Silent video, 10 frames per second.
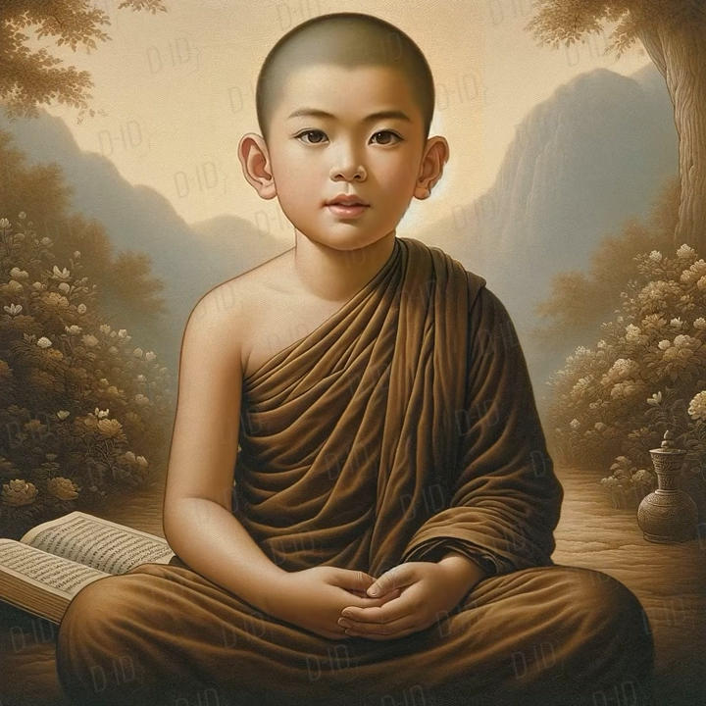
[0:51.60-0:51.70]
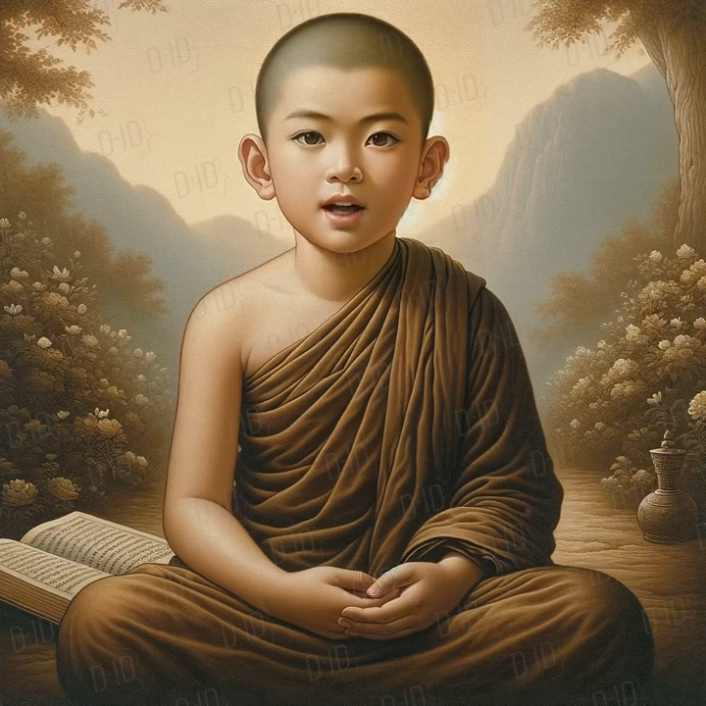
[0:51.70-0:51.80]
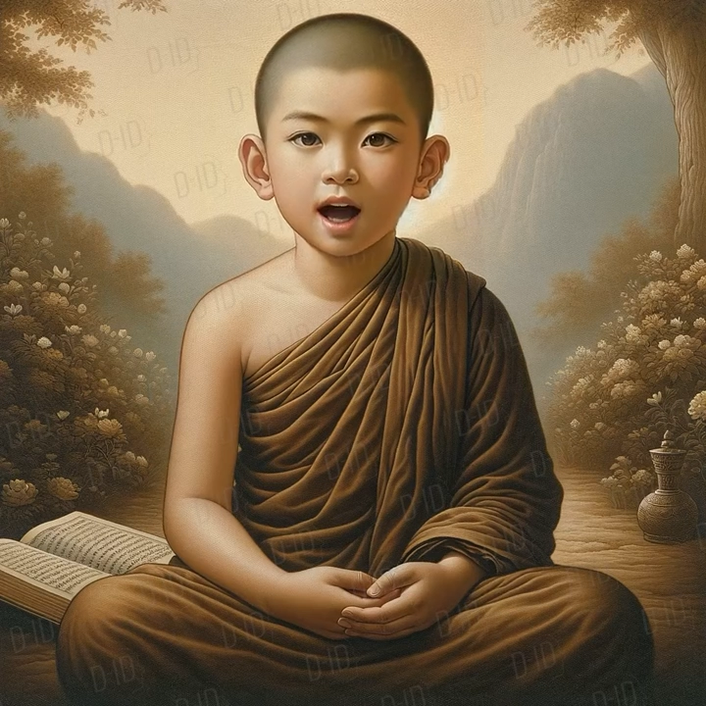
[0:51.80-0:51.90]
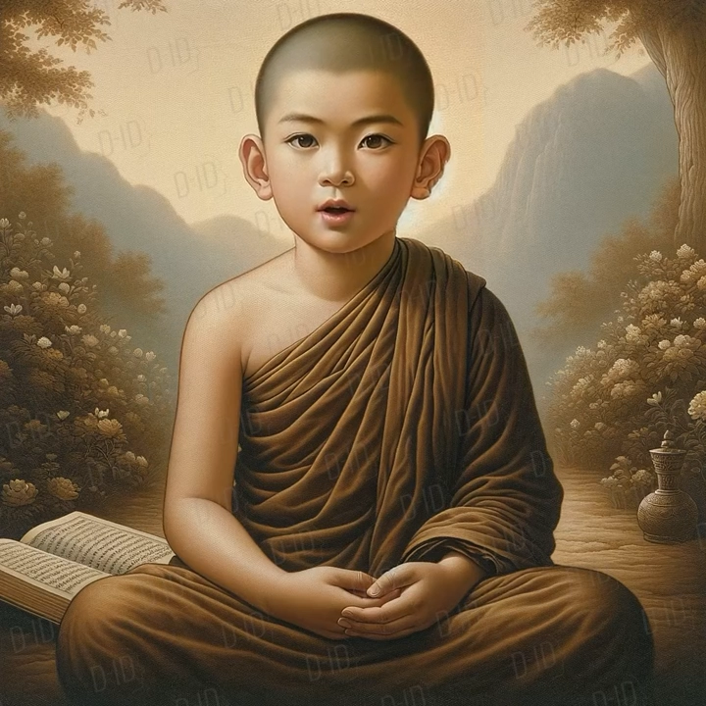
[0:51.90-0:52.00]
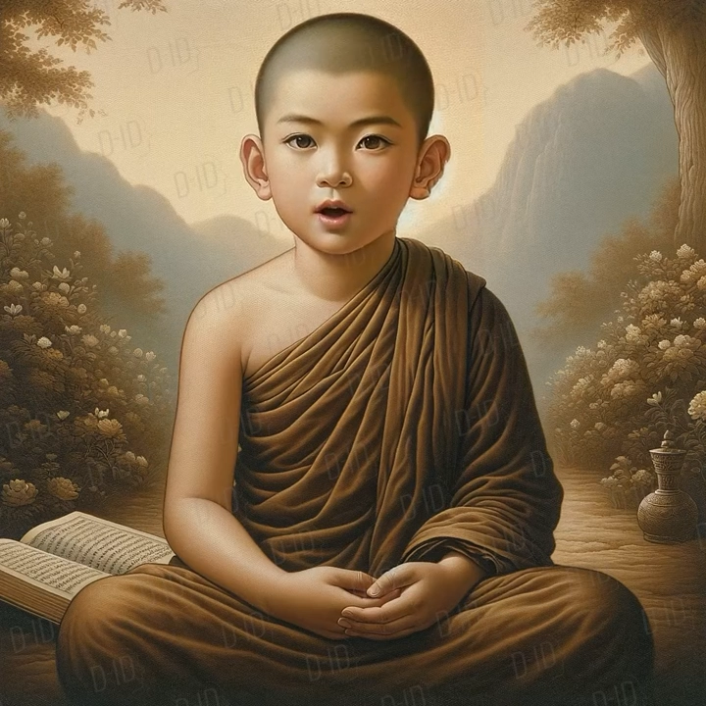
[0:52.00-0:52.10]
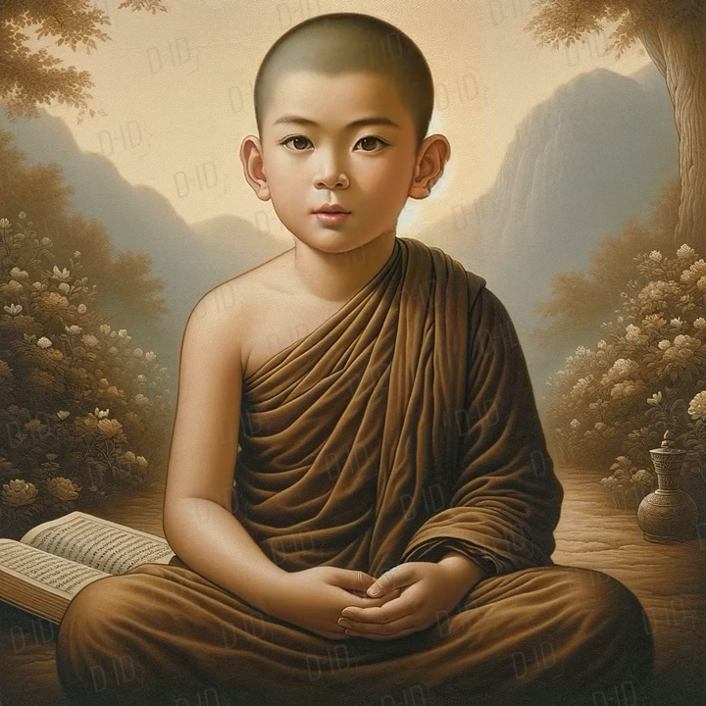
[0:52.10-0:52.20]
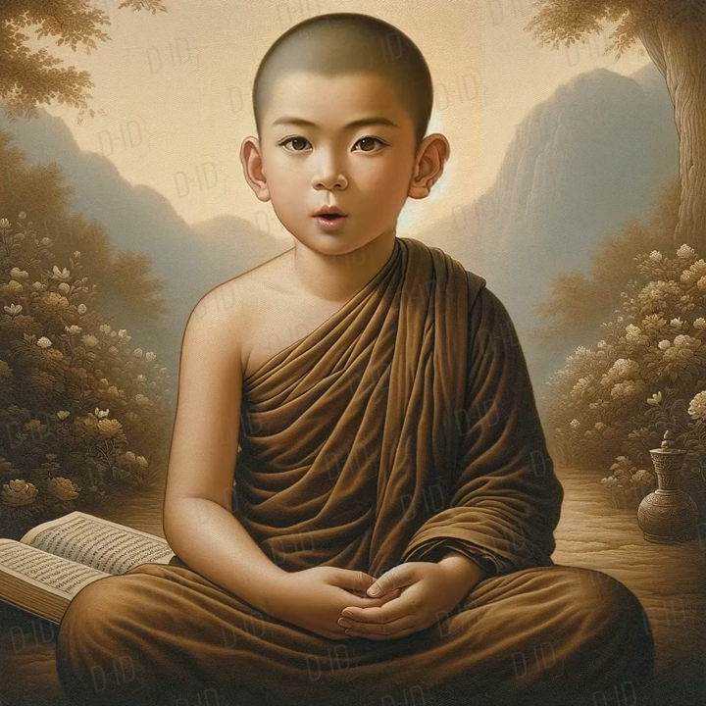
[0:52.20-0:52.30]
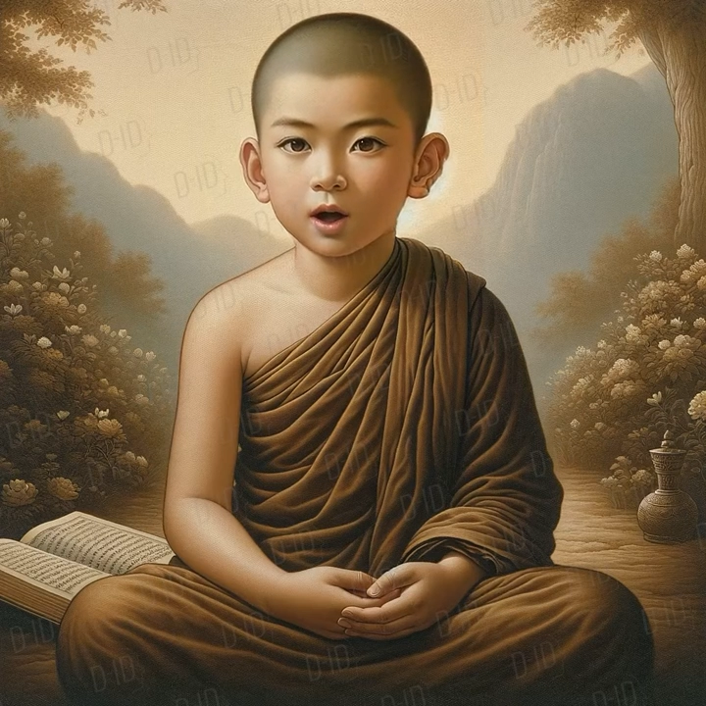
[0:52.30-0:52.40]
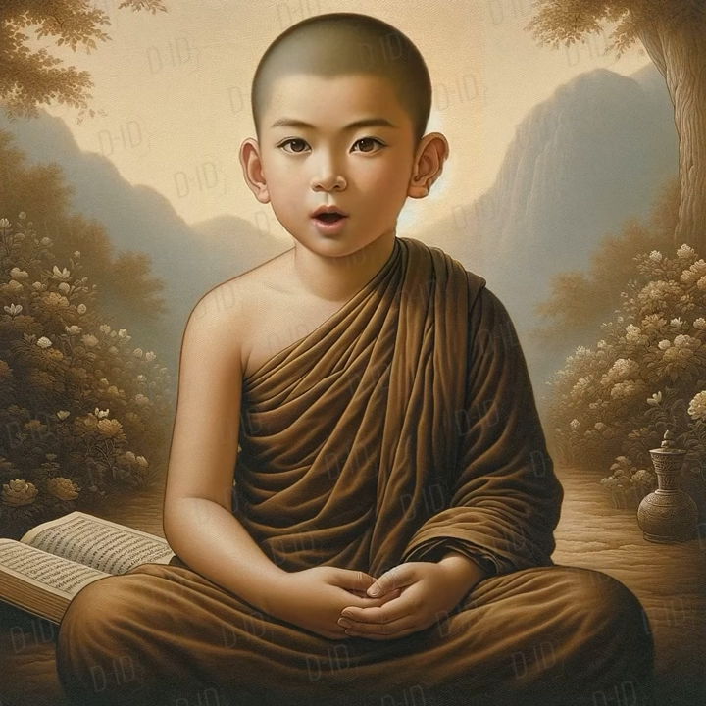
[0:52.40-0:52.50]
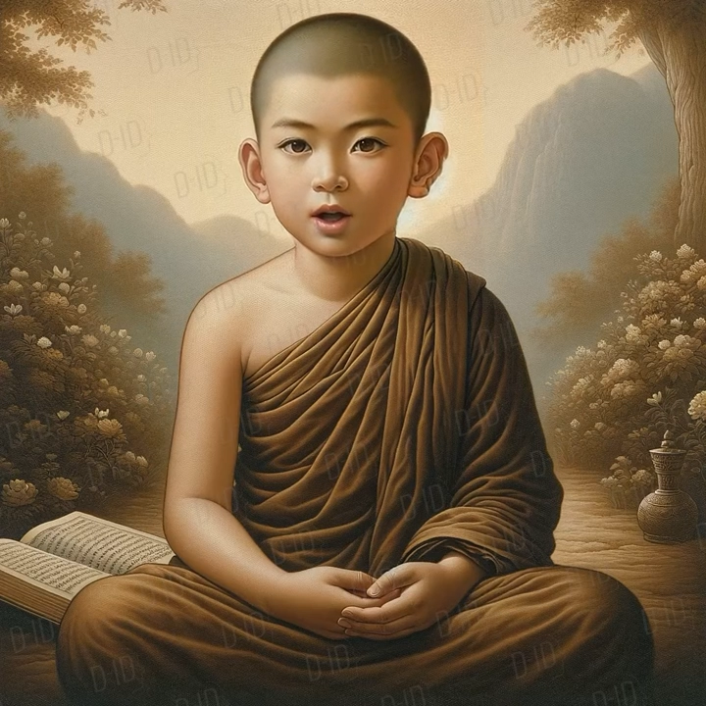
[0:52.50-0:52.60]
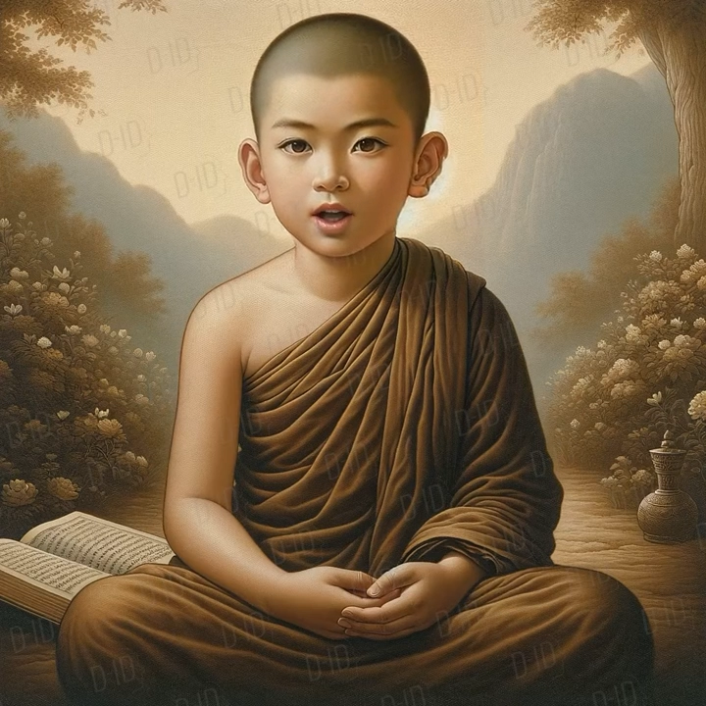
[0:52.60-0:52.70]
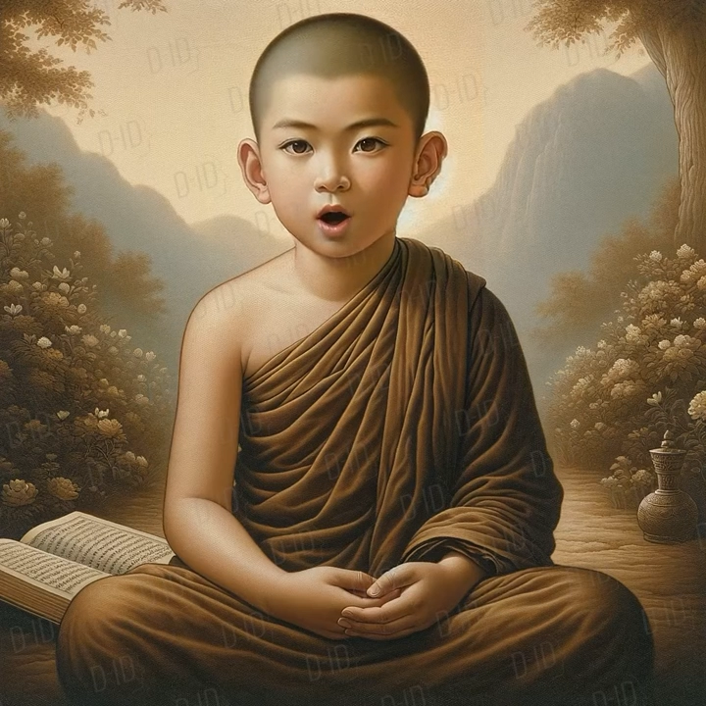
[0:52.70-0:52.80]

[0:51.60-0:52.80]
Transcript: 在日复一日